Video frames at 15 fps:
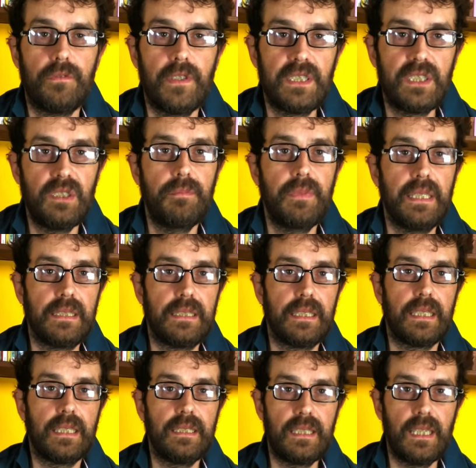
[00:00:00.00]

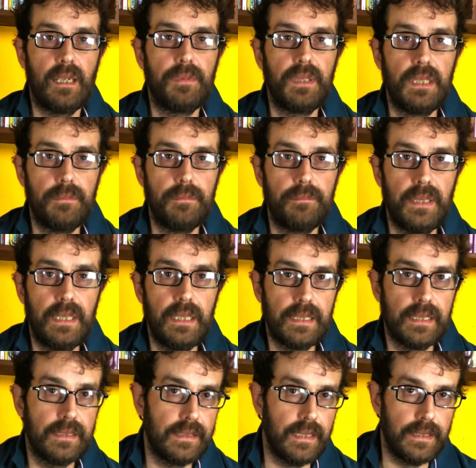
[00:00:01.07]
facilmente cantabili per il
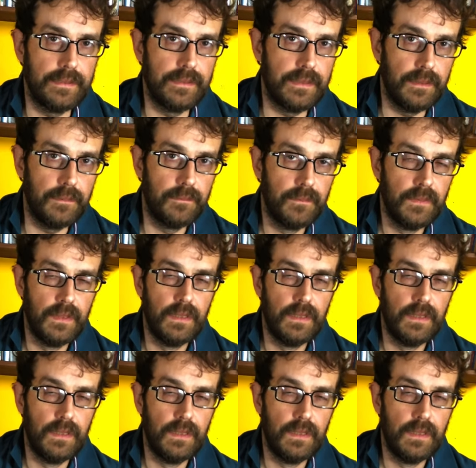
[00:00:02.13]
cantante,